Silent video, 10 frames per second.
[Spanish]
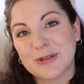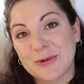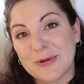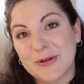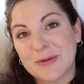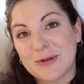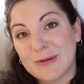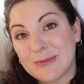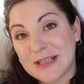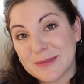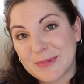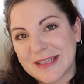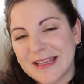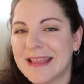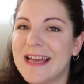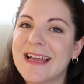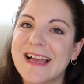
os recuerdo que mi nombre es Patricia,